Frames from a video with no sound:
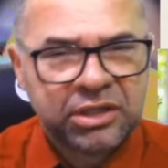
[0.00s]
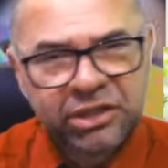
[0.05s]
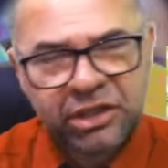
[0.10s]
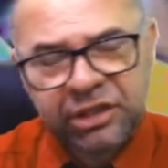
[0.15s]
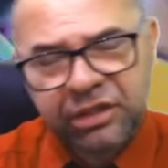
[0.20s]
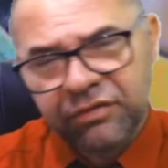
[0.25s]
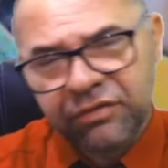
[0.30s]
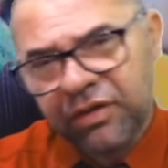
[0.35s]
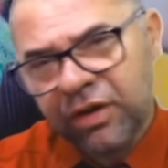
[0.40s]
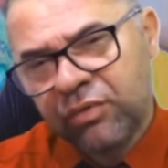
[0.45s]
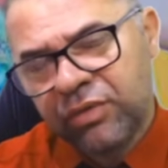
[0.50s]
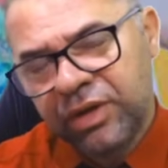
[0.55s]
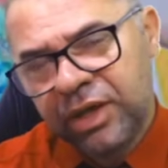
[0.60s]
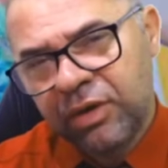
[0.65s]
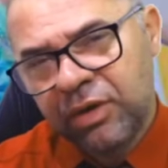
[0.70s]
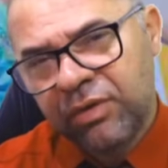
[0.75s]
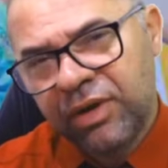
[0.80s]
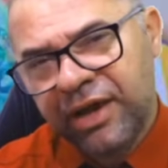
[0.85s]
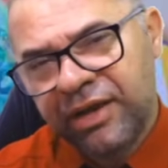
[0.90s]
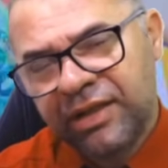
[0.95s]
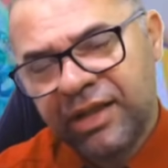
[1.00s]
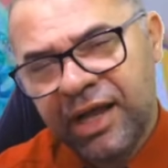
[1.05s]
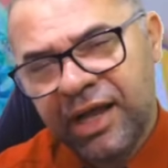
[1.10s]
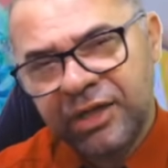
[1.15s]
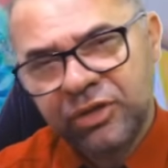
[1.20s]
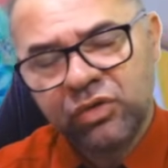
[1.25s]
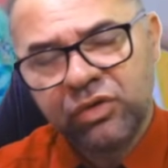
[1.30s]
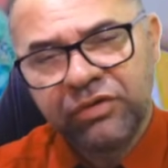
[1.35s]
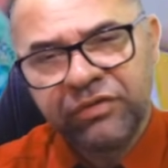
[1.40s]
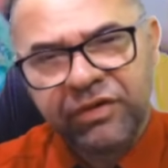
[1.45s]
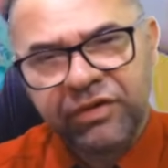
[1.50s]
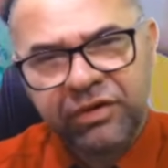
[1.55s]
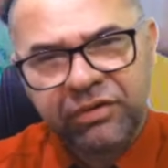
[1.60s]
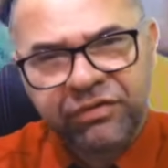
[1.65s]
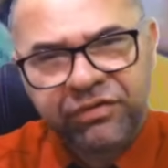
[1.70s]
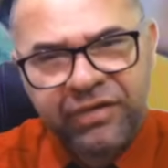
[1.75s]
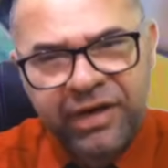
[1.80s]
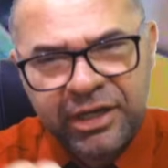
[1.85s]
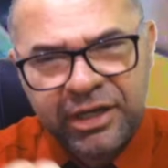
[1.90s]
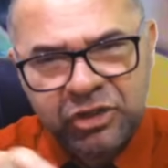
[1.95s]
Se tiver alguma irregularidade, o governo
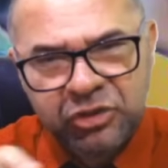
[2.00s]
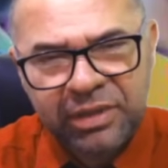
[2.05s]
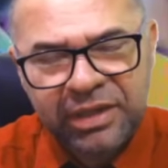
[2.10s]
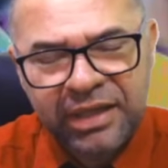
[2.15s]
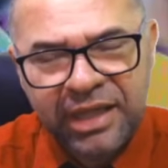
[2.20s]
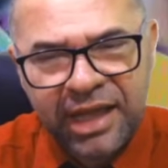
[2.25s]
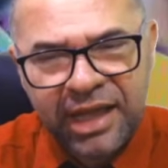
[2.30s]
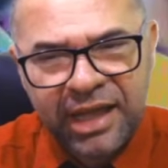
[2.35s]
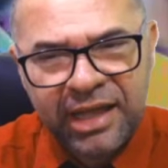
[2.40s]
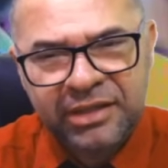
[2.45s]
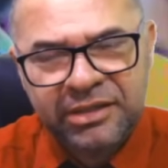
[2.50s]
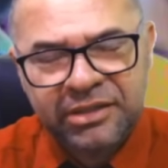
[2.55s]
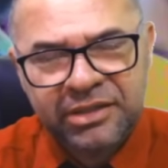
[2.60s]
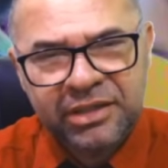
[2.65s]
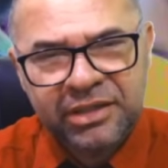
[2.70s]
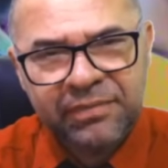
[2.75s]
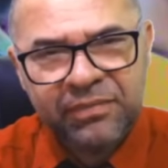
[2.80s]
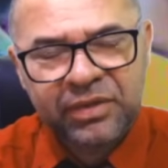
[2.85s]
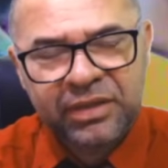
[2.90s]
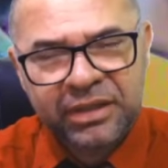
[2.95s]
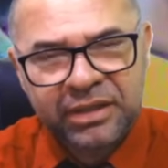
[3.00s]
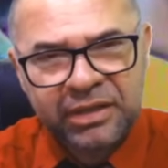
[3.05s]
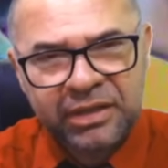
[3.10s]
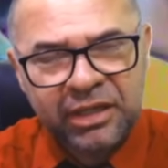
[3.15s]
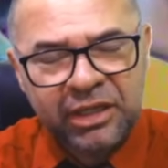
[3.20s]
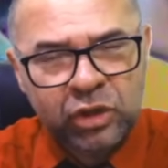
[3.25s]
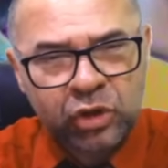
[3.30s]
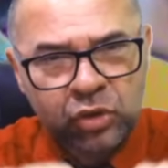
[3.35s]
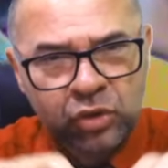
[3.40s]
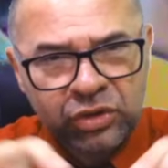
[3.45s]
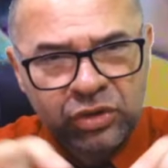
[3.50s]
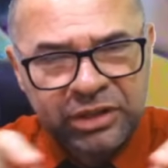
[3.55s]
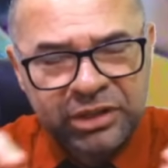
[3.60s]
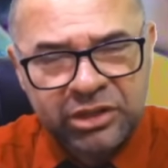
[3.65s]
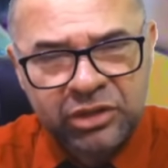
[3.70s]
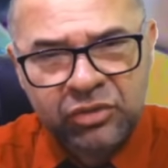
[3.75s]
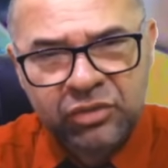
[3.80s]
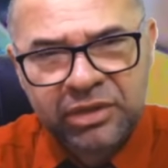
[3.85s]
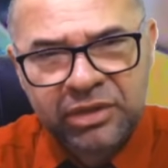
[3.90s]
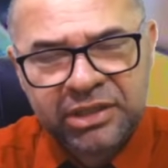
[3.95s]
faz uma análise em toda a
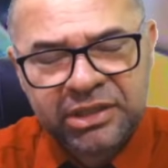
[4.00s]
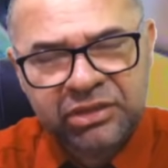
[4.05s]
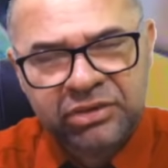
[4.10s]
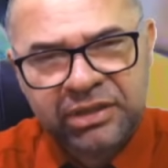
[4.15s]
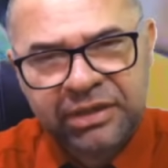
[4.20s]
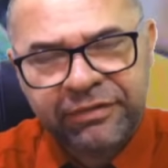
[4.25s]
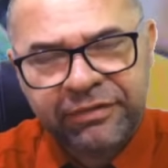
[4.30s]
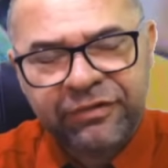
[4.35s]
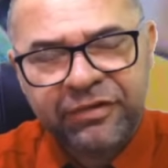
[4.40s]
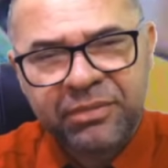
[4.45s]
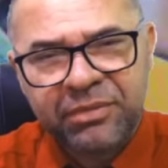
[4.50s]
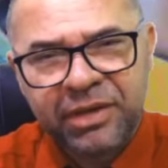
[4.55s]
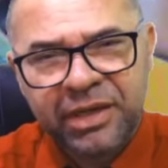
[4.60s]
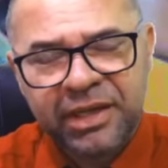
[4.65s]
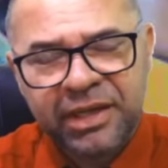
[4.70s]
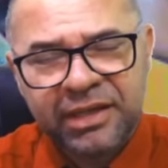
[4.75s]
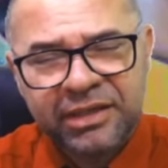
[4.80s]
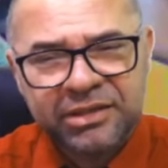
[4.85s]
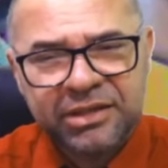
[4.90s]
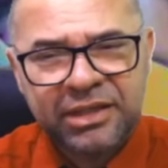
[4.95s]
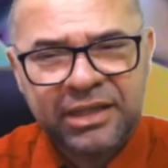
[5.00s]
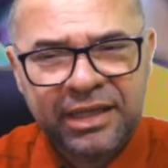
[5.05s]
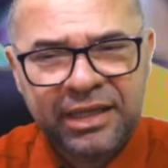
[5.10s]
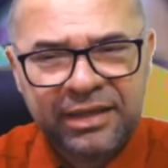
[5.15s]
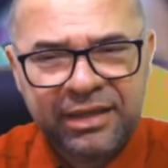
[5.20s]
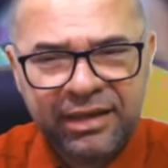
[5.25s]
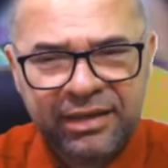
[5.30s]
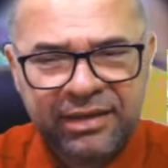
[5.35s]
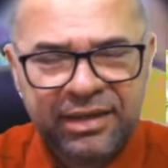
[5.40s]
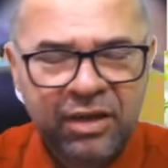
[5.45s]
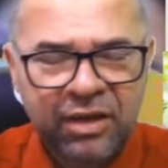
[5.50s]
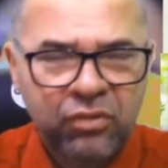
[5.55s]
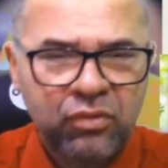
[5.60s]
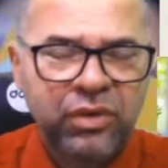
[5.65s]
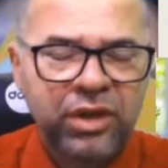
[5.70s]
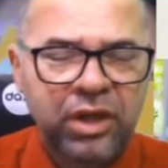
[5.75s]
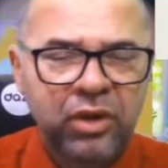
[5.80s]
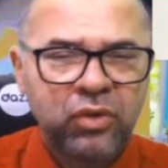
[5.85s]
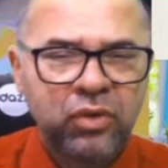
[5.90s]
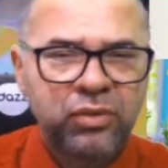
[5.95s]
situação da família e se detectar
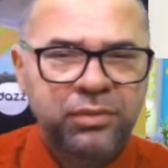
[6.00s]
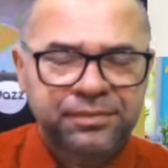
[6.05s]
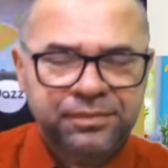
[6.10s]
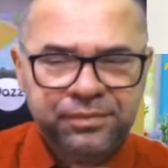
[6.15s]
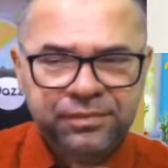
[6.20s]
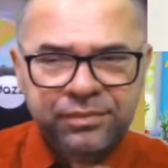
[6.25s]
algum erro,